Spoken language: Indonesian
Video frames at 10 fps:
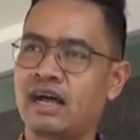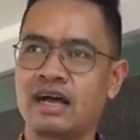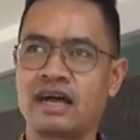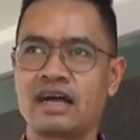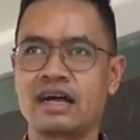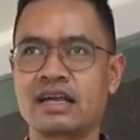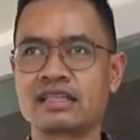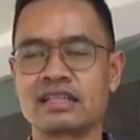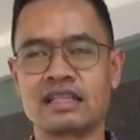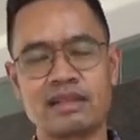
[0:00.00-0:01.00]

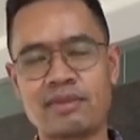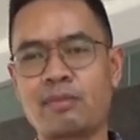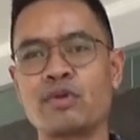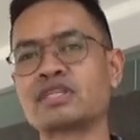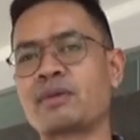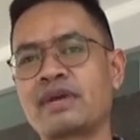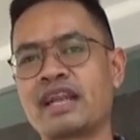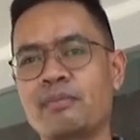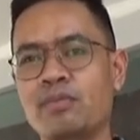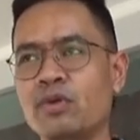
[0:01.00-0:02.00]
eh, uh, 50 sampai
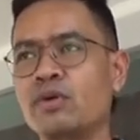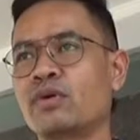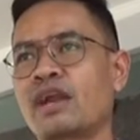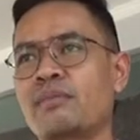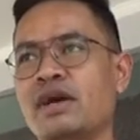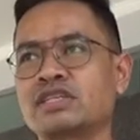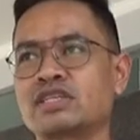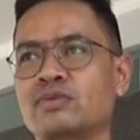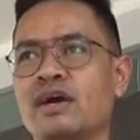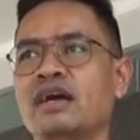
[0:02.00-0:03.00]
60 orang
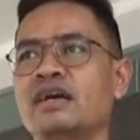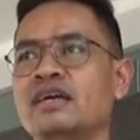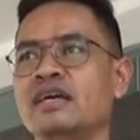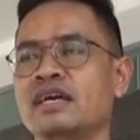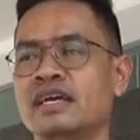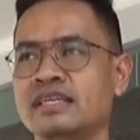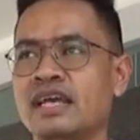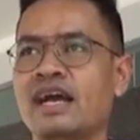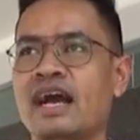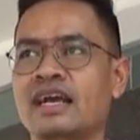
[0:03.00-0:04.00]
mahasiswa
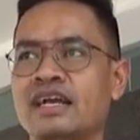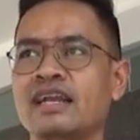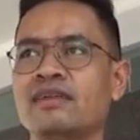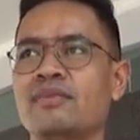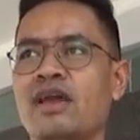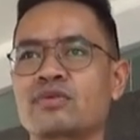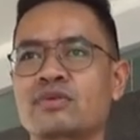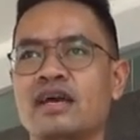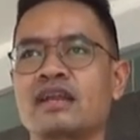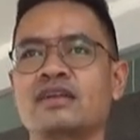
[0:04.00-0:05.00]
yang akan
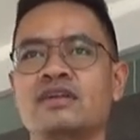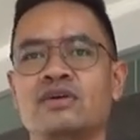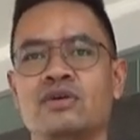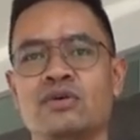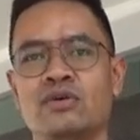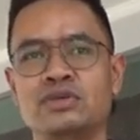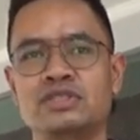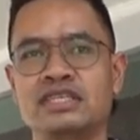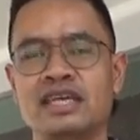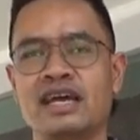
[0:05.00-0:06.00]
melakukan
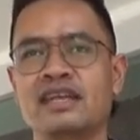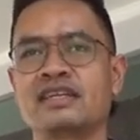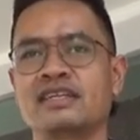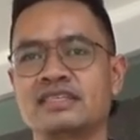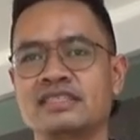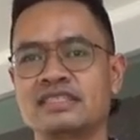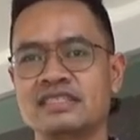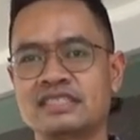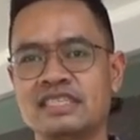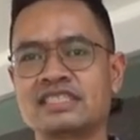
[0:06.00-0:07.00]
ujian
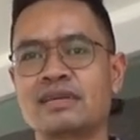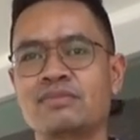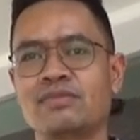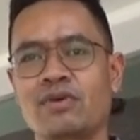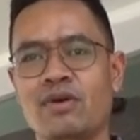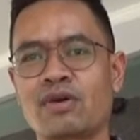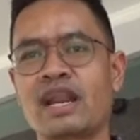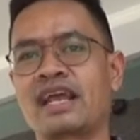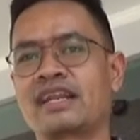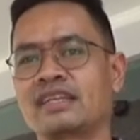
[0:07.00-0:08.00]
sistem
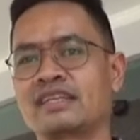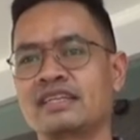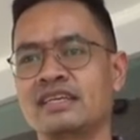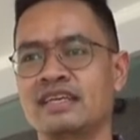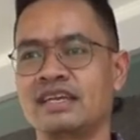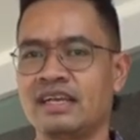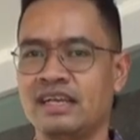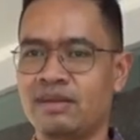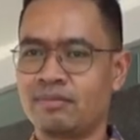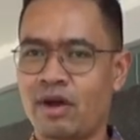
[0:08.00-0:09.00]
online.
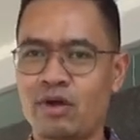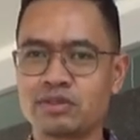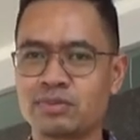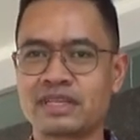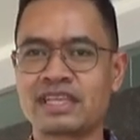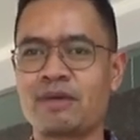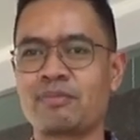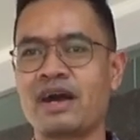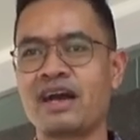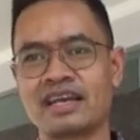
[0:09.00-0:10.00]
Mau seperti
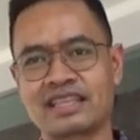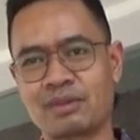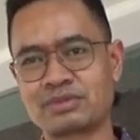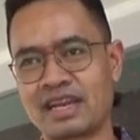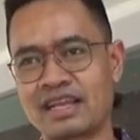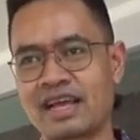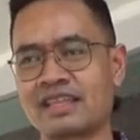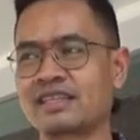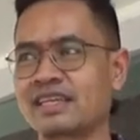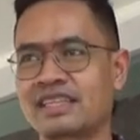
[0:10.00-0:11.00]
apa kita bisa lihat,
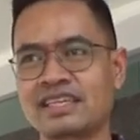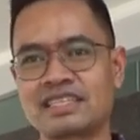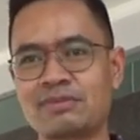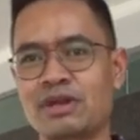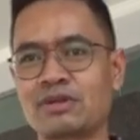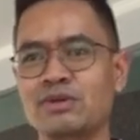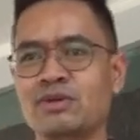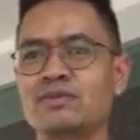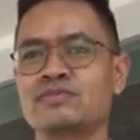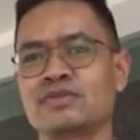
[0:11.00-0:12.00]
kita simak
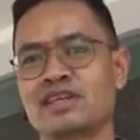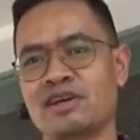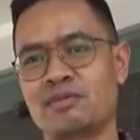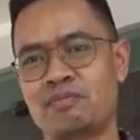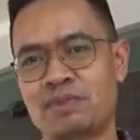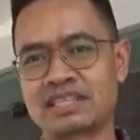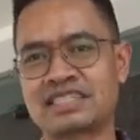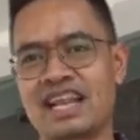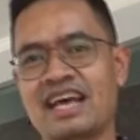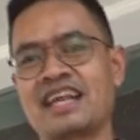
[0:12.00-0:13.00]
dulu
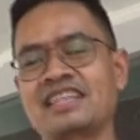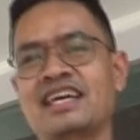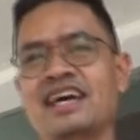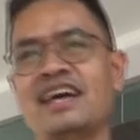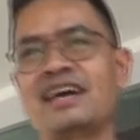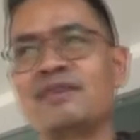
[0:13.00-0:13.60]
perjalanannya